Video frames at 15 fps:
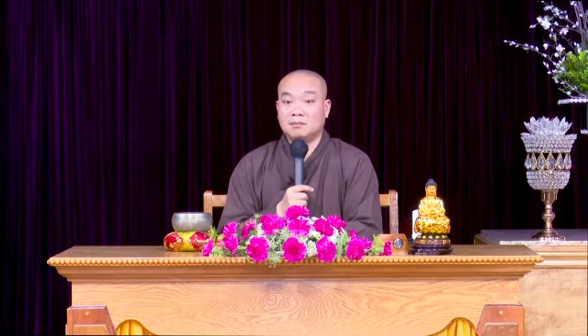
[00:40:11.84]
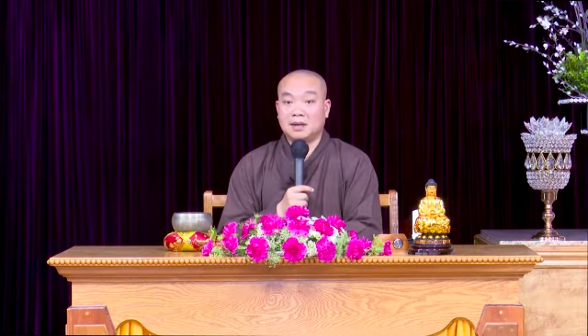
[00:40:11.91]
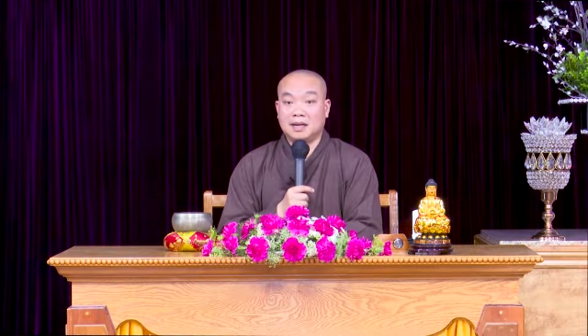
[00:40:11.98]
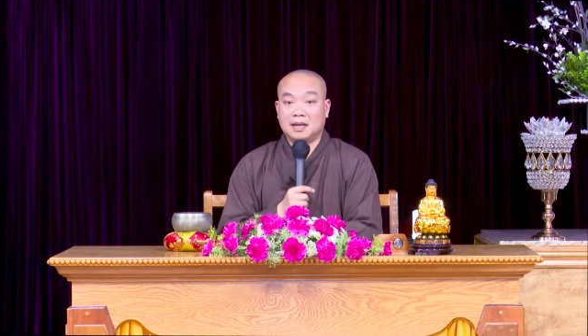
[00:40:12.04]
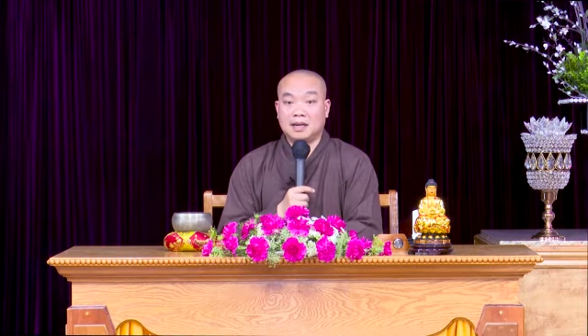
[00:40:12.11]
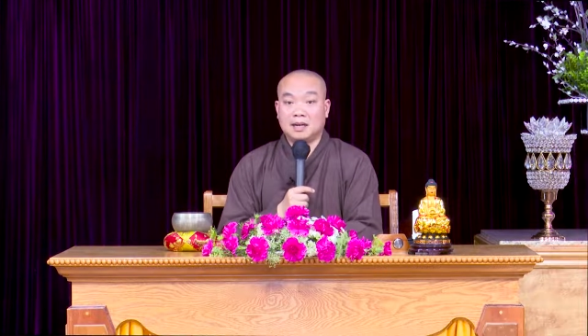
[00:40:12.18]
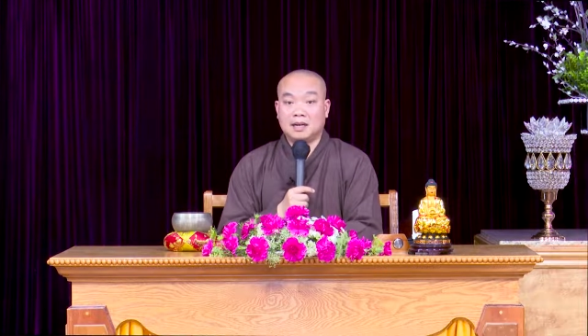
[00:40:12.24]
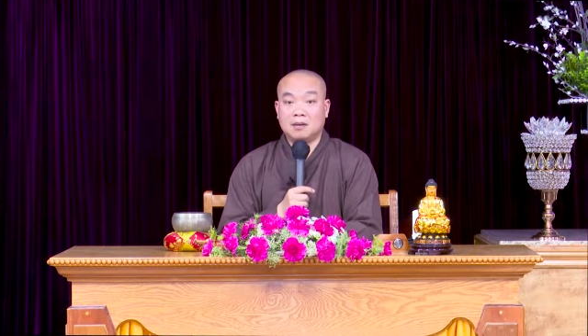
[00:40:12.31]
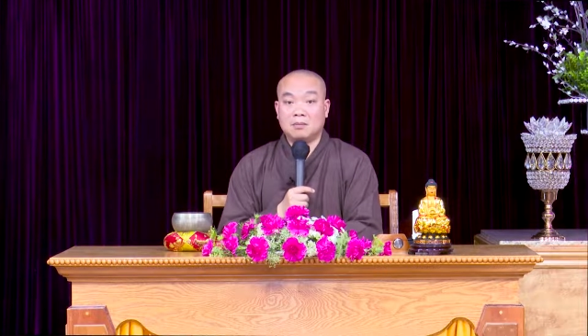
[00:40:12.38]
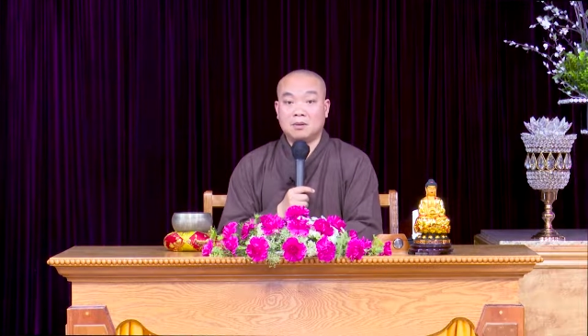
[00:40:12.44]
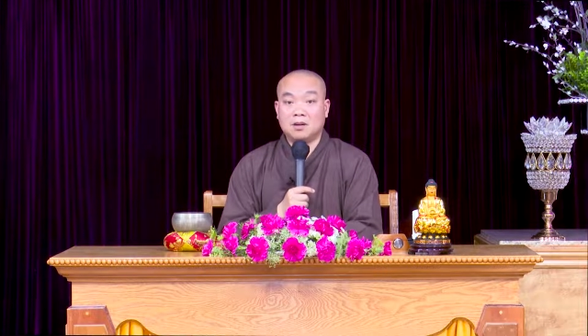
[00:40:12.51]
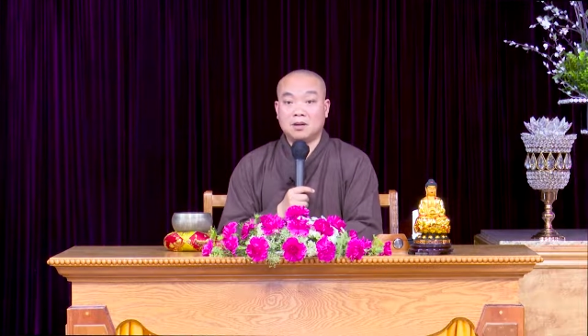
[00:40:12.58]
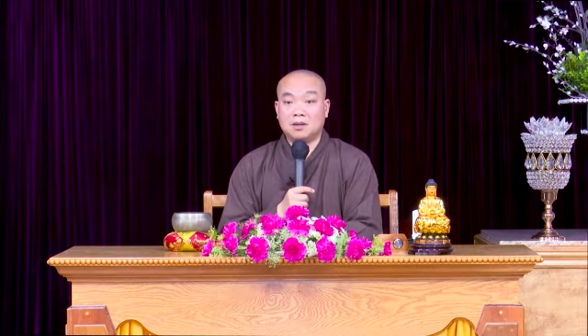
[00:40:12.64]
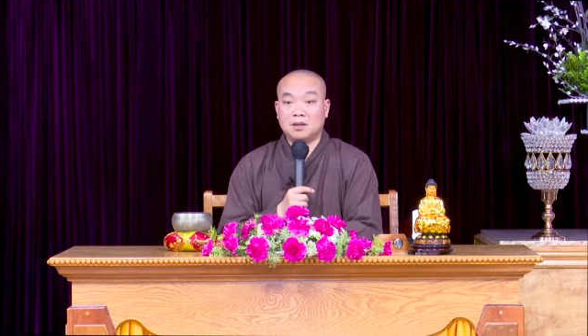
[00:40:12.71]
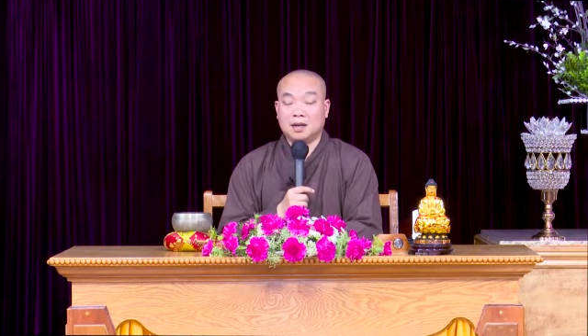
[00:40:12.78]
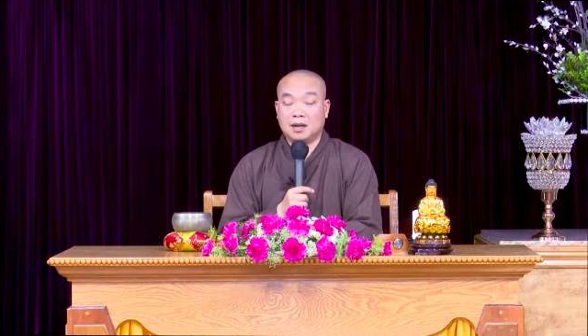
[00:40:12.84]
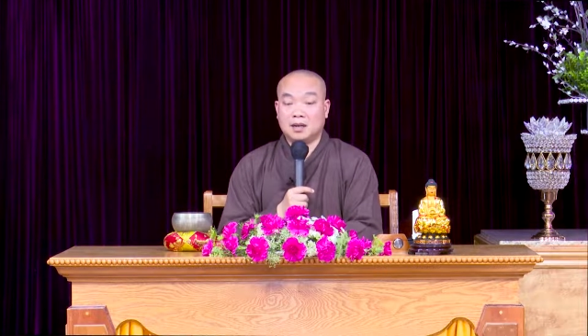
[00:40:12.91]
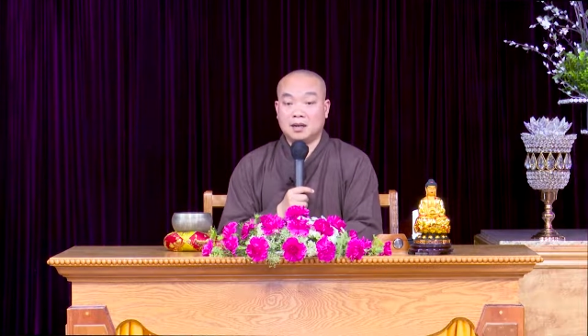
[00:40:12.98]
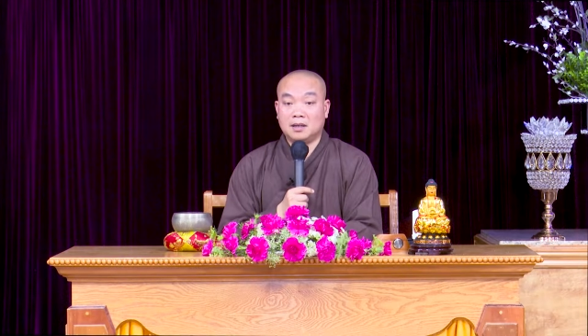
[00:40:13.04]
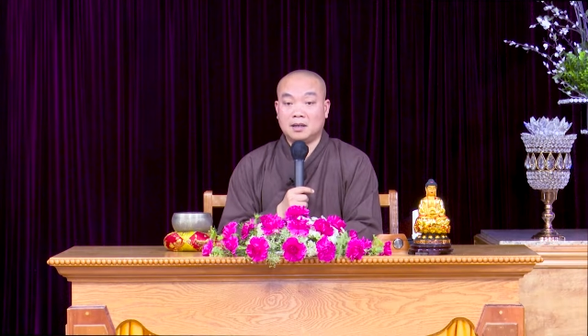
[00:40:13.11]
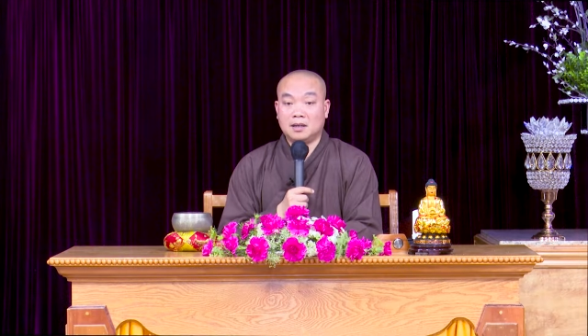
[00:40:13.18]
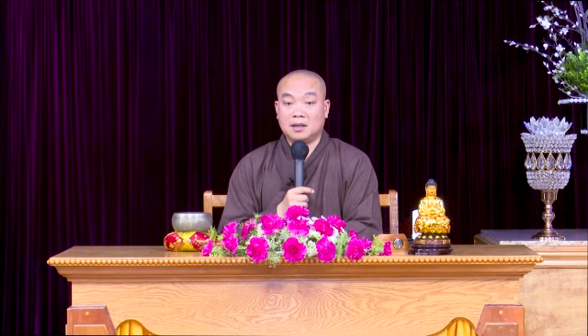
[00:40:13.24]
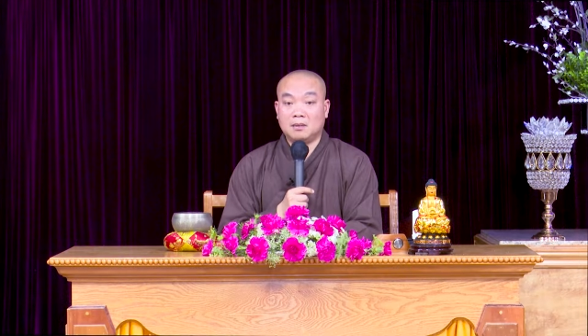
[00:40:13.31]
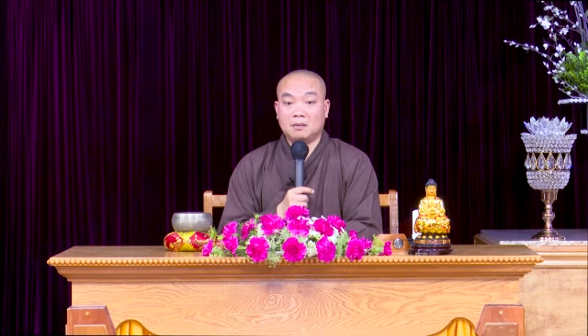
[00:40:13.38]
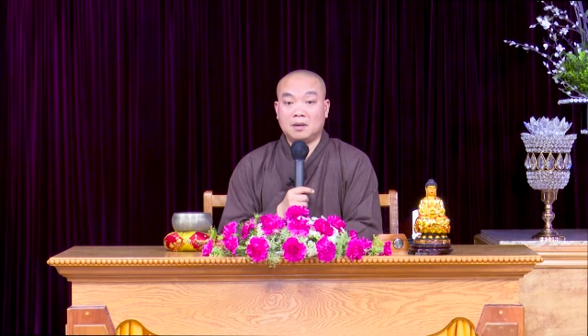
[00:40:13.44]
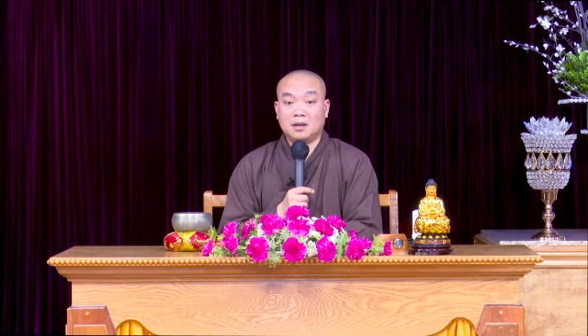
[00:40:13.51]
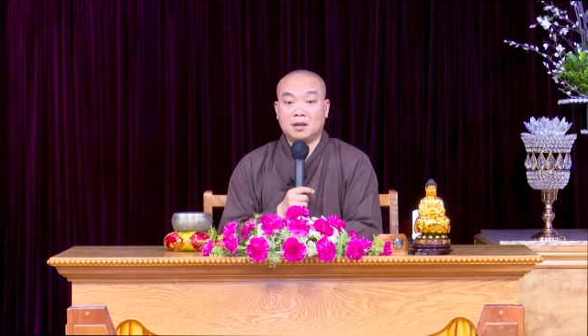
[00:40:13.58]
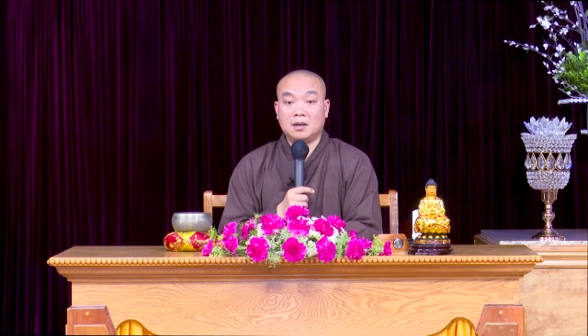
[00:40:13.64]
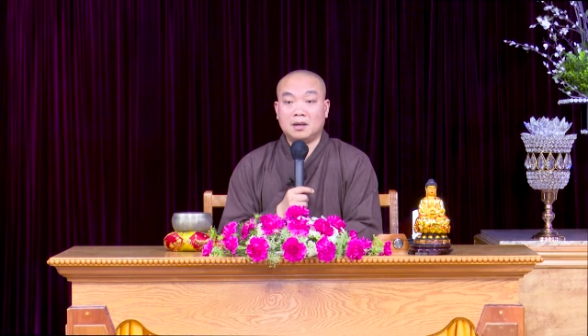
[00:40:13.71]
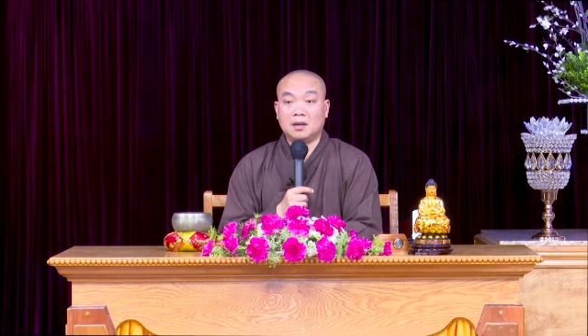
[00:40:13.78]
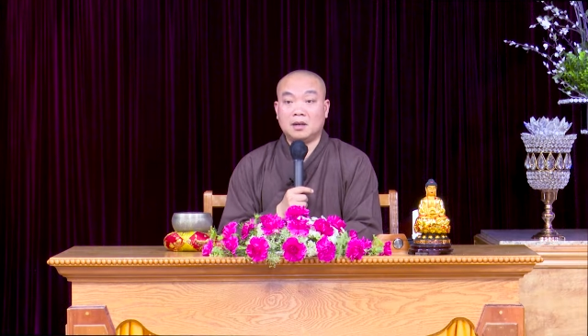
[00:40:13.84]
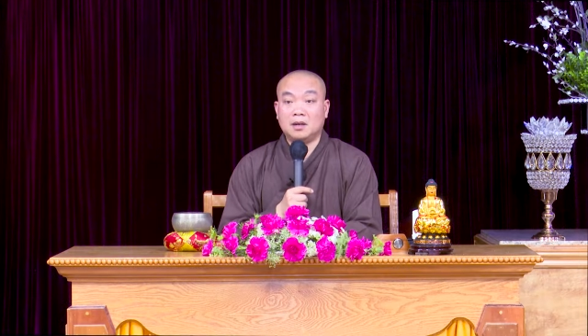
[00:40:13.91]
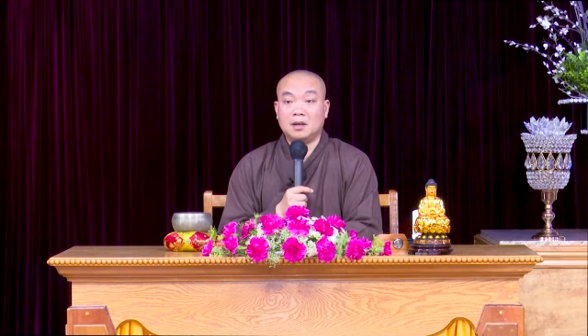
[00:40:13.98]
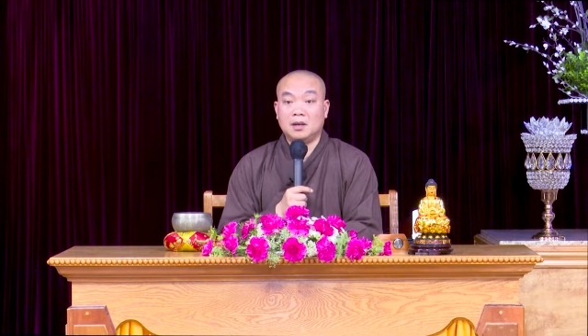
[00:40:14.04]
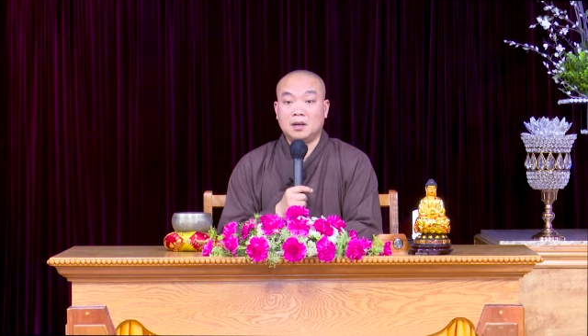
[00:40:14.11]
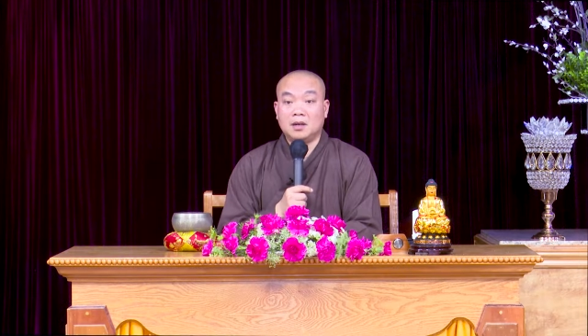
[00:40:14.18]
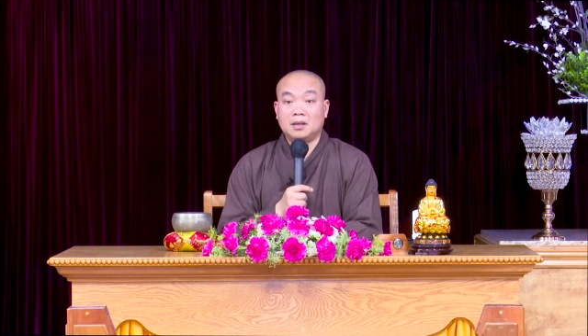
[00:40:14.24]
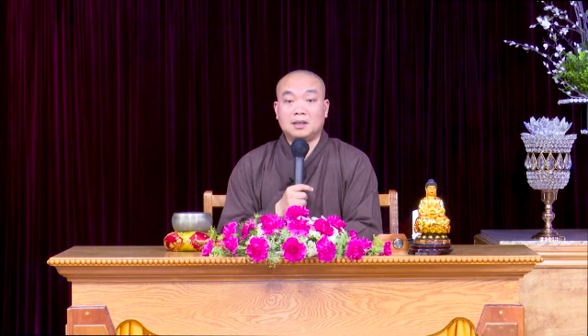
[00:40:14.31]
mà không có nhận không có có, có,